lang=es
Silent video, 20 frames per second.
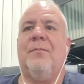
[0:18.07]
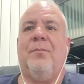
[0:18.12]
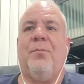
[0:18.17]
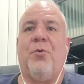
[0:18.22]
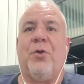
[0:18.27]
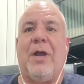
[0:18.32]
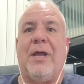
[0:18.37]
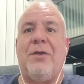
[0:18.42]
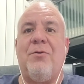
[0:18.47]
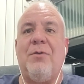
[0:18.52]

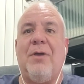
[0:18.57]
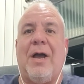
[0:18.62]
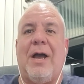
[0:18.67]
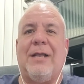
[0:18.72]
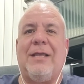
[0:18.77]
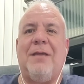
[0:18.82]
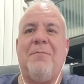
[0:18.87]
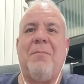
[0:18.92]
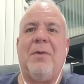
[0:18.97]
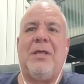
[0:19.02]
Por ahí
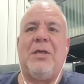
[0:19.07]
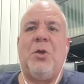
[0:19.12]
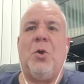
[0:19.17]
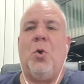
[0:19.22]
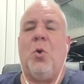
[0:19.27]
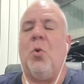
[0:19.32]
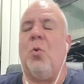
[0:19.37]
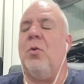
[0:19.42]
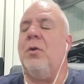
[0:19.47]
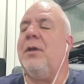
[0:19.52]
alguien me
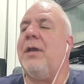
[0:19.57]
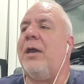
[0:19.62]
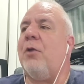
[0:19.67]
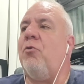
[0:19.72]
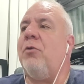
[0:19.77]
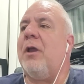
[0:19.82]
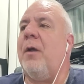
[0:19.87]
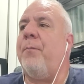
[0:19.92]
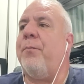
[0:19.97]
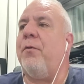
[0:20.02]
dijo que era
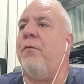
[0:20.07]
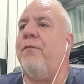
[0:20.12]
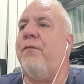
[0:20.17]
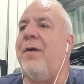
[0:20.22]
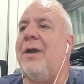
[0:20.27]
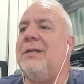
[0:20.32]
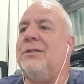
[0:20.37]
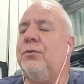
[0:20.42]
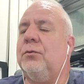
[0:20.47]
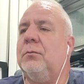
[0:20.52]
un campeón
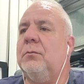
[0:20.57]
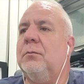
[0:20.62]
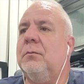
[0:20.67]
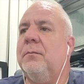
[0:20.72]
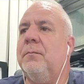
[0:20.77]
falso.